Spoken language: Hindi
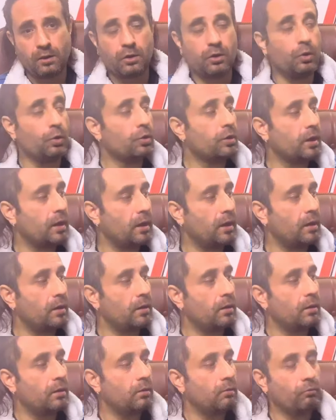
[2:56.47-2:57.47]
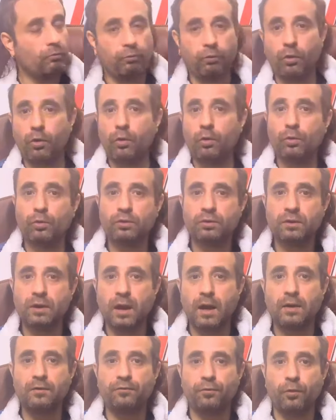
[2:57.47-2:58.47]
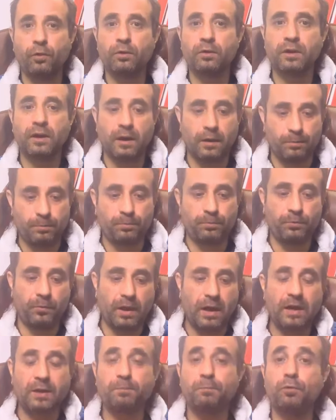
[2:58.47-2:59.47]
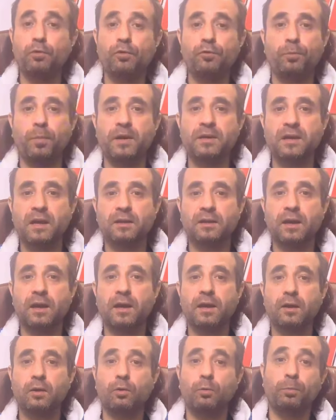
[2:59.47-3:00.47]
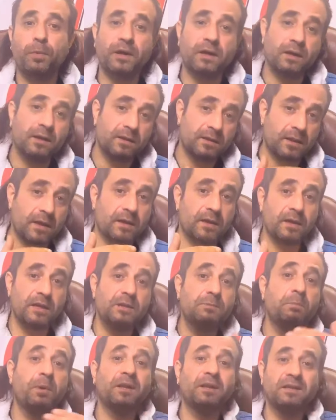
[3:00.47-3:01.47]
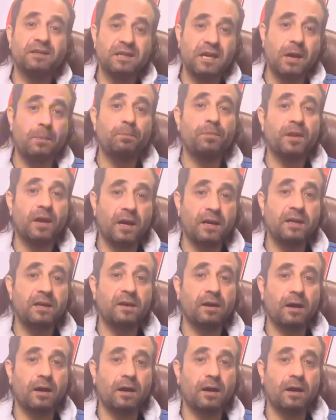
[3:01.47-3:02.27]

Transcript: क्योंकि वो उस आईफोन का एक प्रूफ बन जाता है पता जाता है कि इस बंदे से आपने आईडी